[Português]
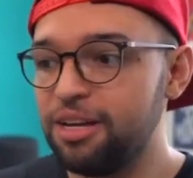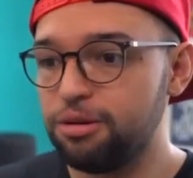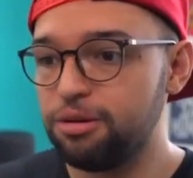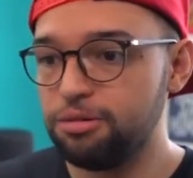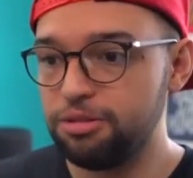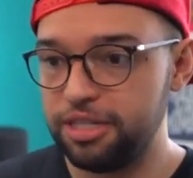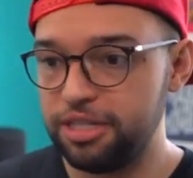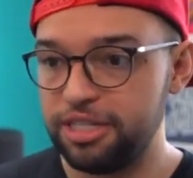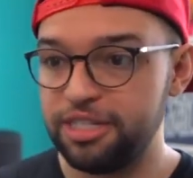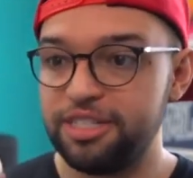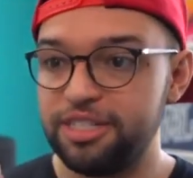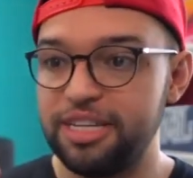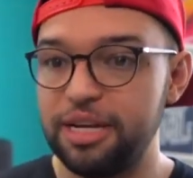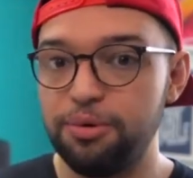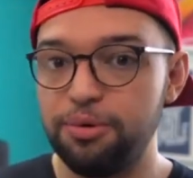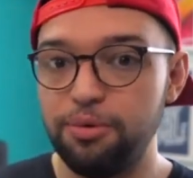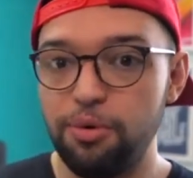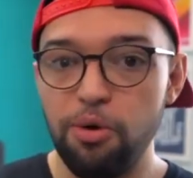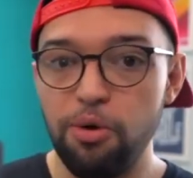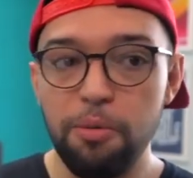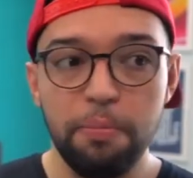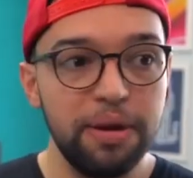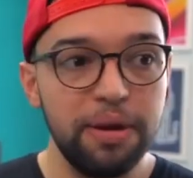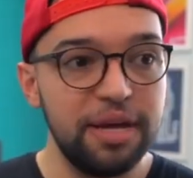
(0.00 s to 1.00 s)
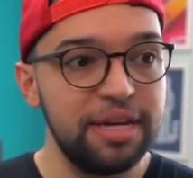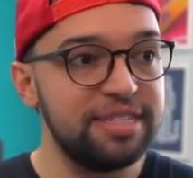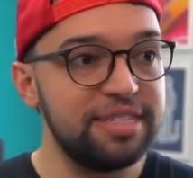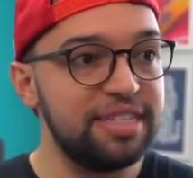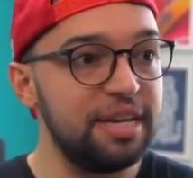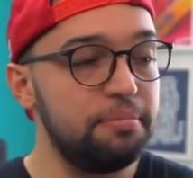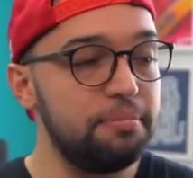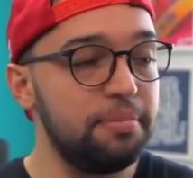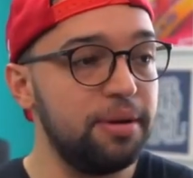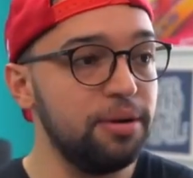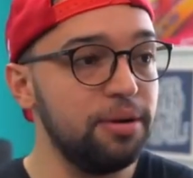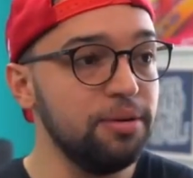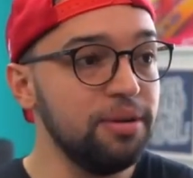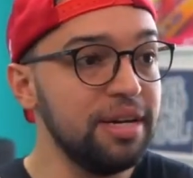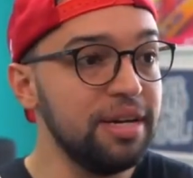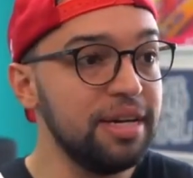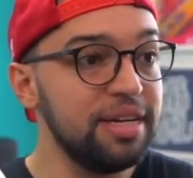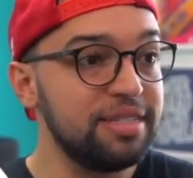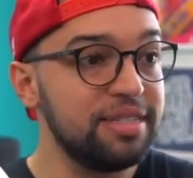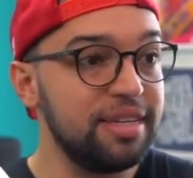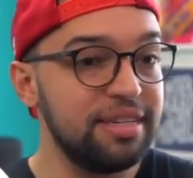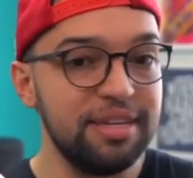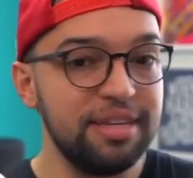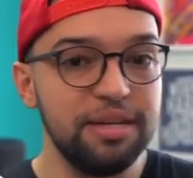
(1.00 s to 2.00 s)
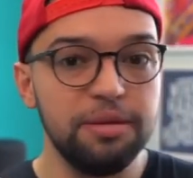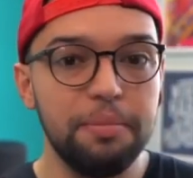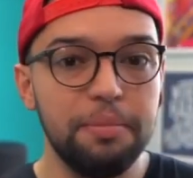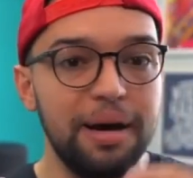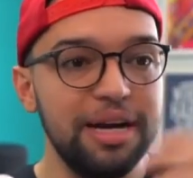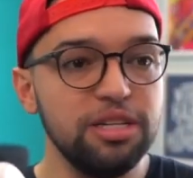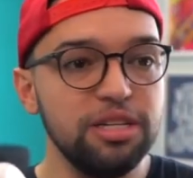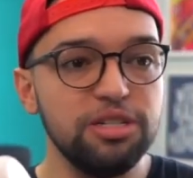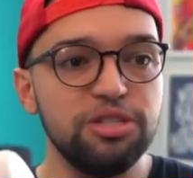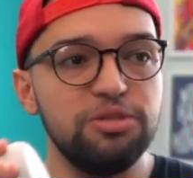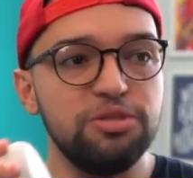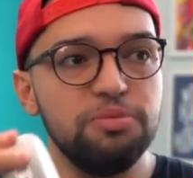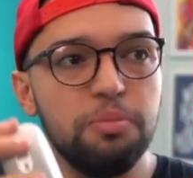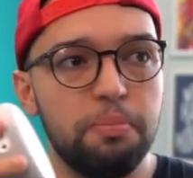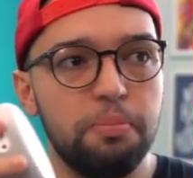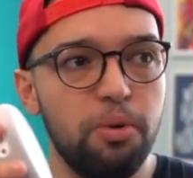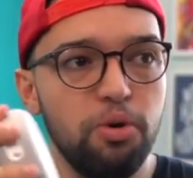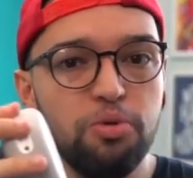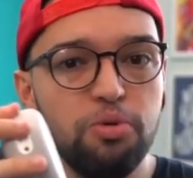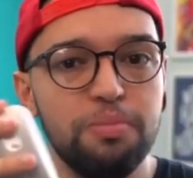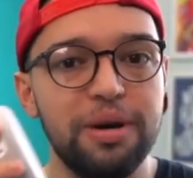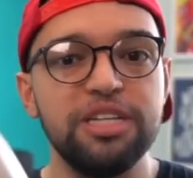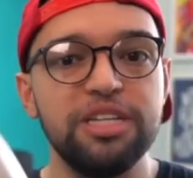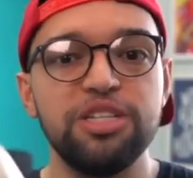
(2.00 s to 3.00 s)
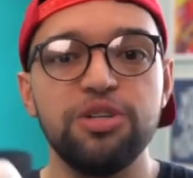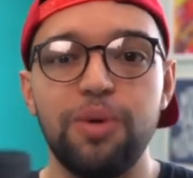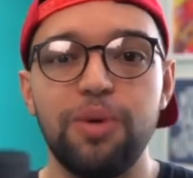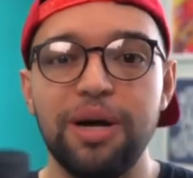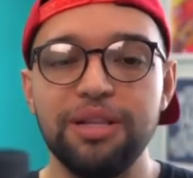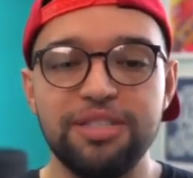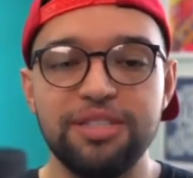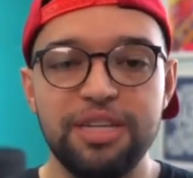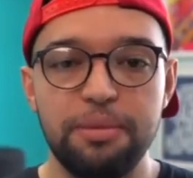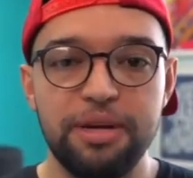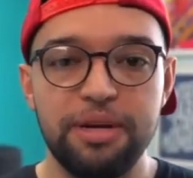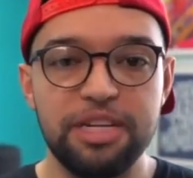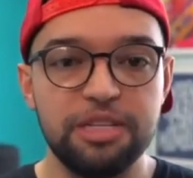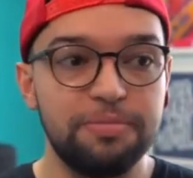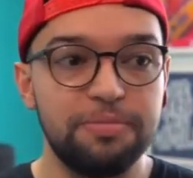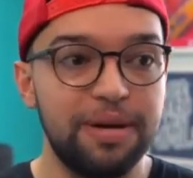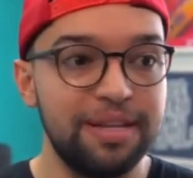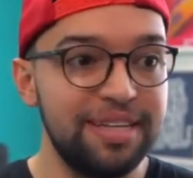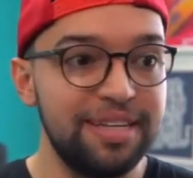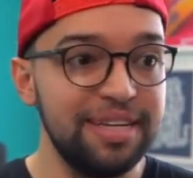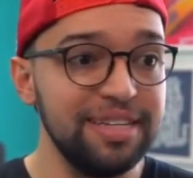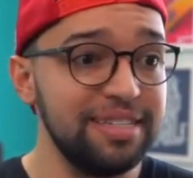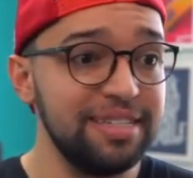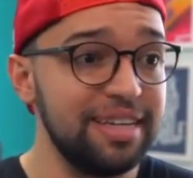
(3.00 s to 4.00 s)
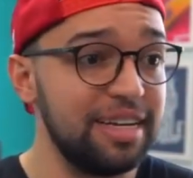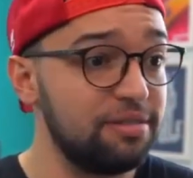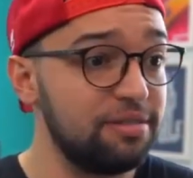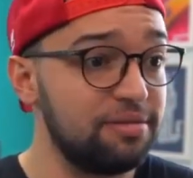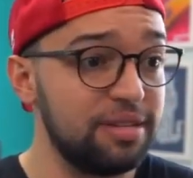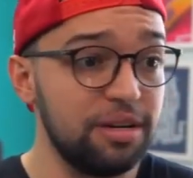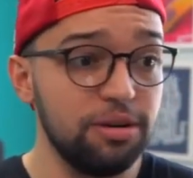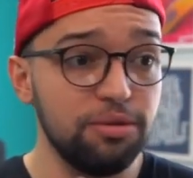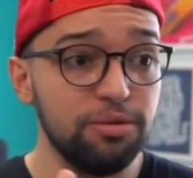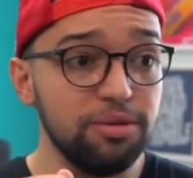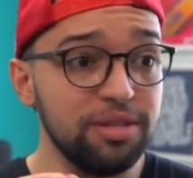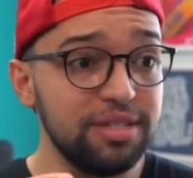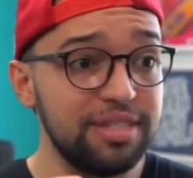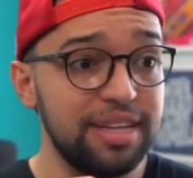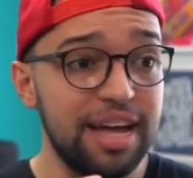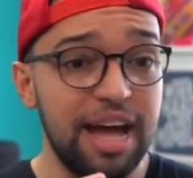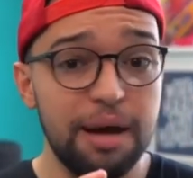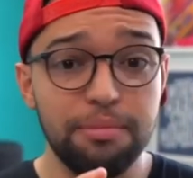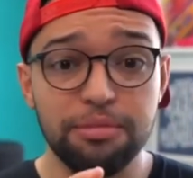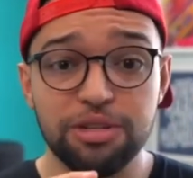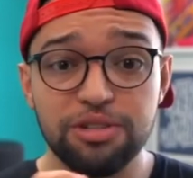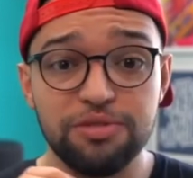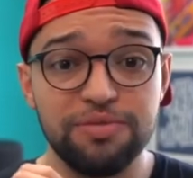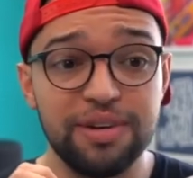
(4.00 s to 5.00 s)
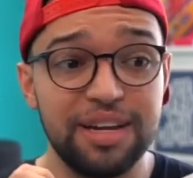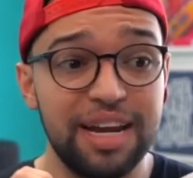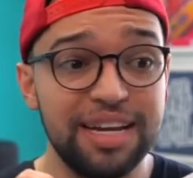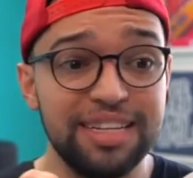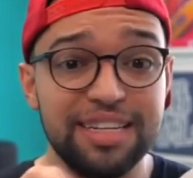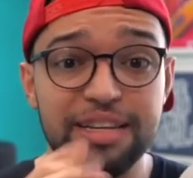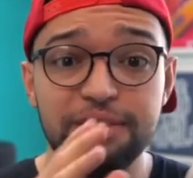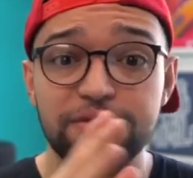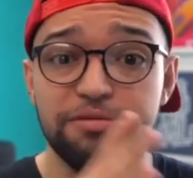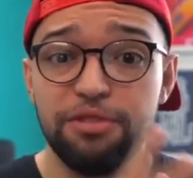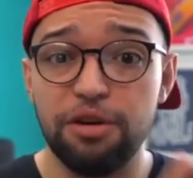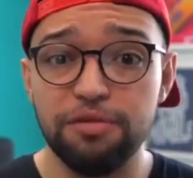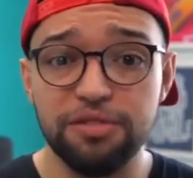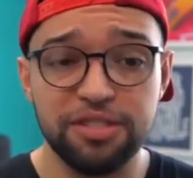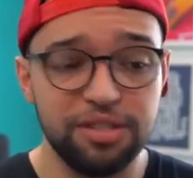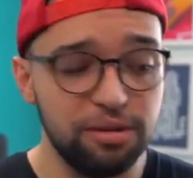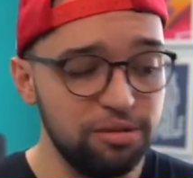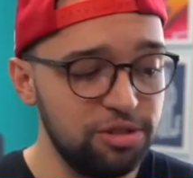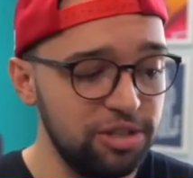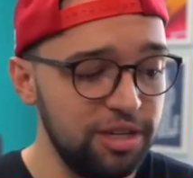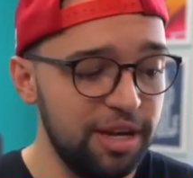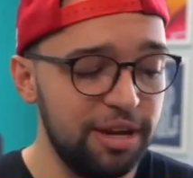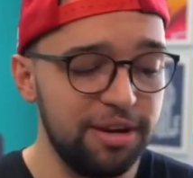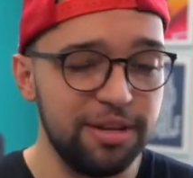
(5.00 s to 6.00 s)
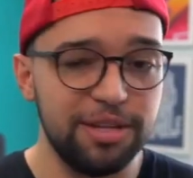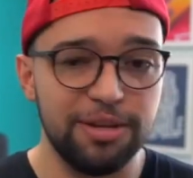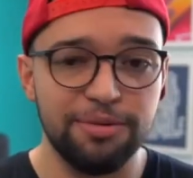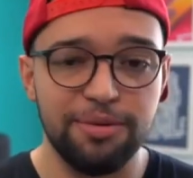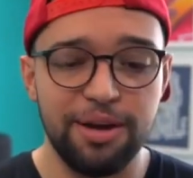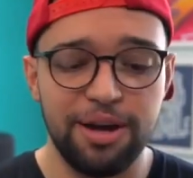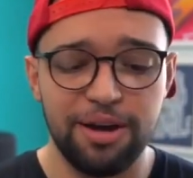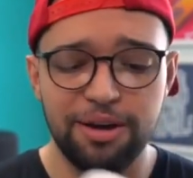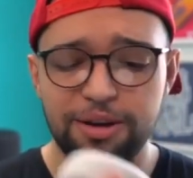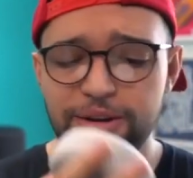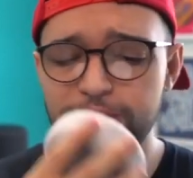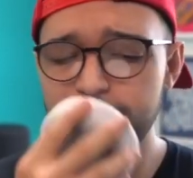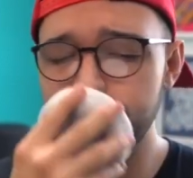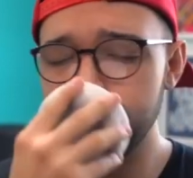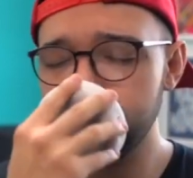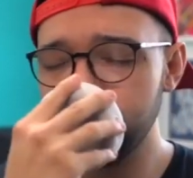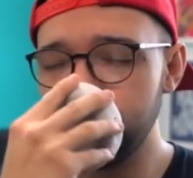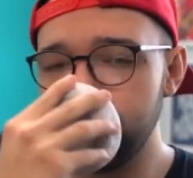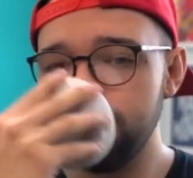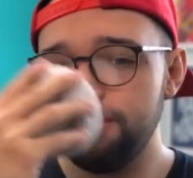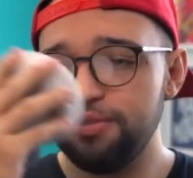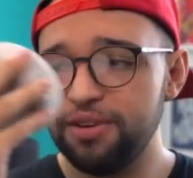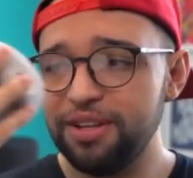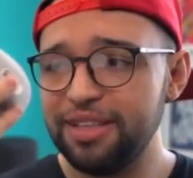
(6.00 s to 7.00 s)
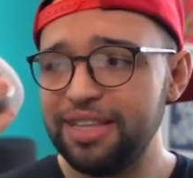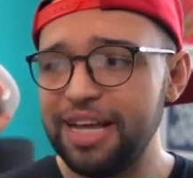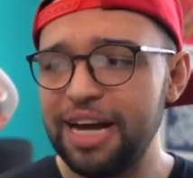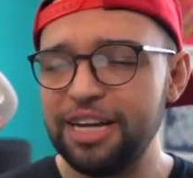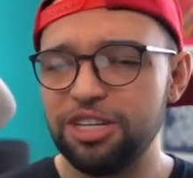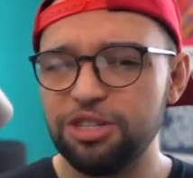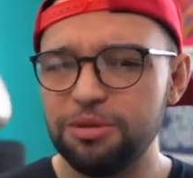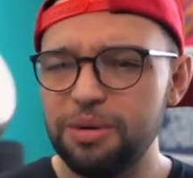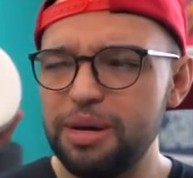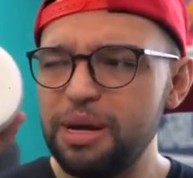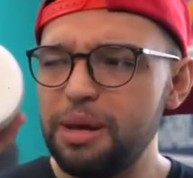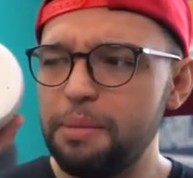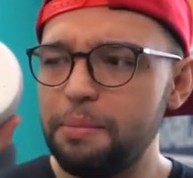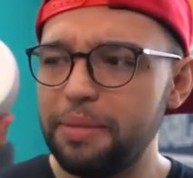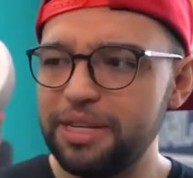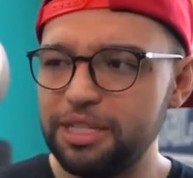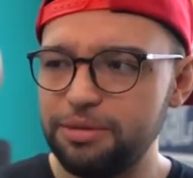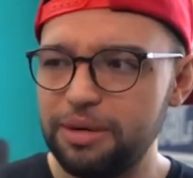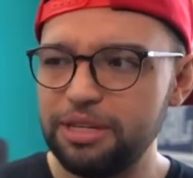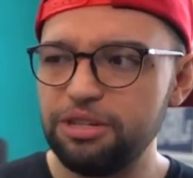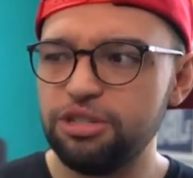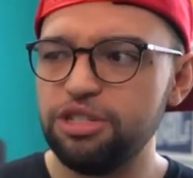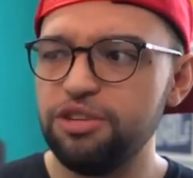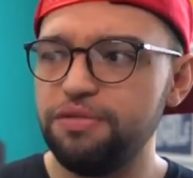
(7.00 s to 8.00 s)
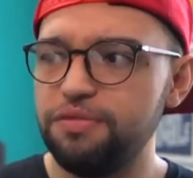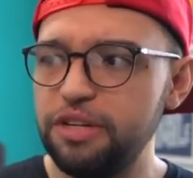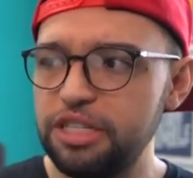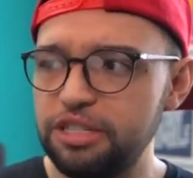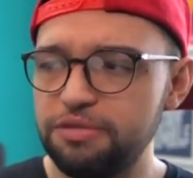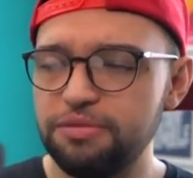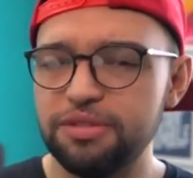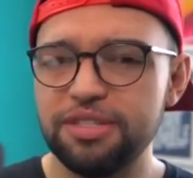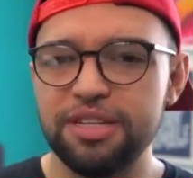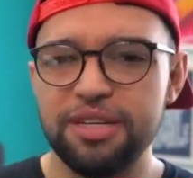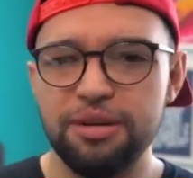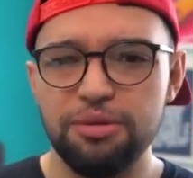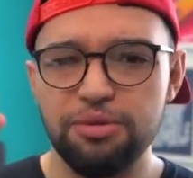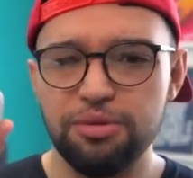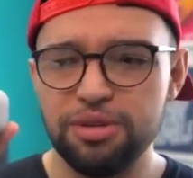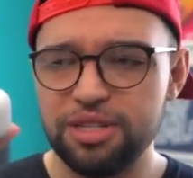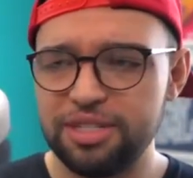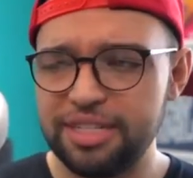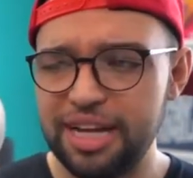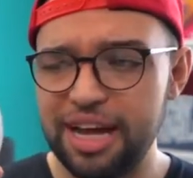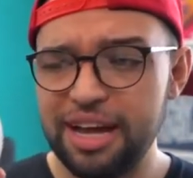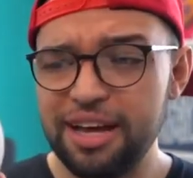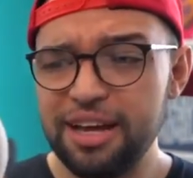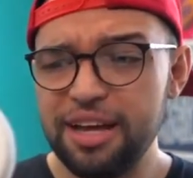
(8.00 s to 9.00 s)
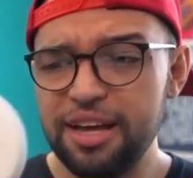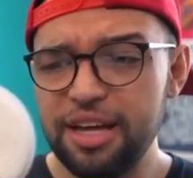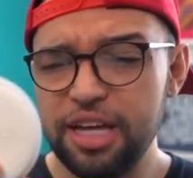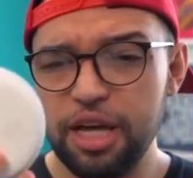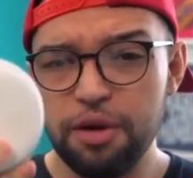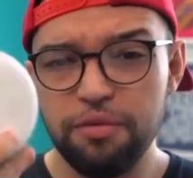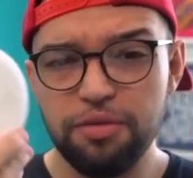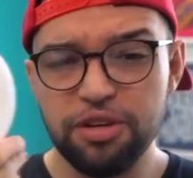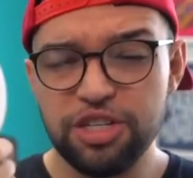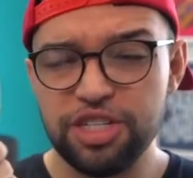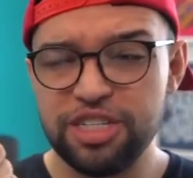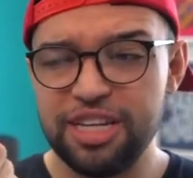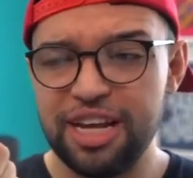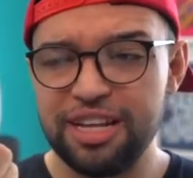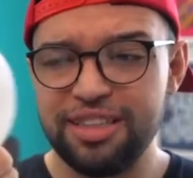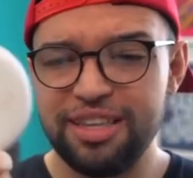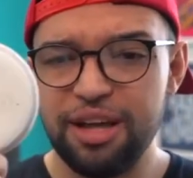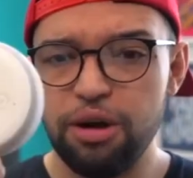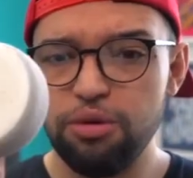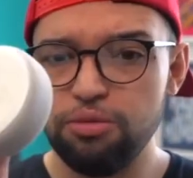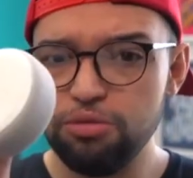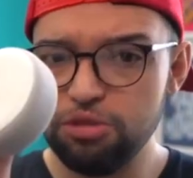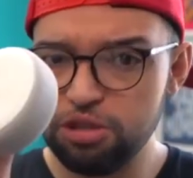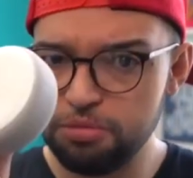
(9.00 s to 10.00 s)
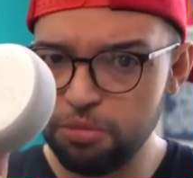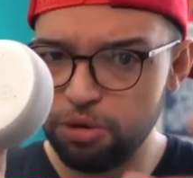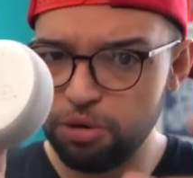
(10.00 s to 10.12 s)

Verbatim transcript: Ou seja, você compra, recebeu, você tem mais um pouco mais de 4 semanas para testar. Se você não gostar, a Amazon vai lá e devolve o seu dinheiro. Então é, ó, fantástico, mas eu acho difícil você não gostar e eu vou te dar até alguns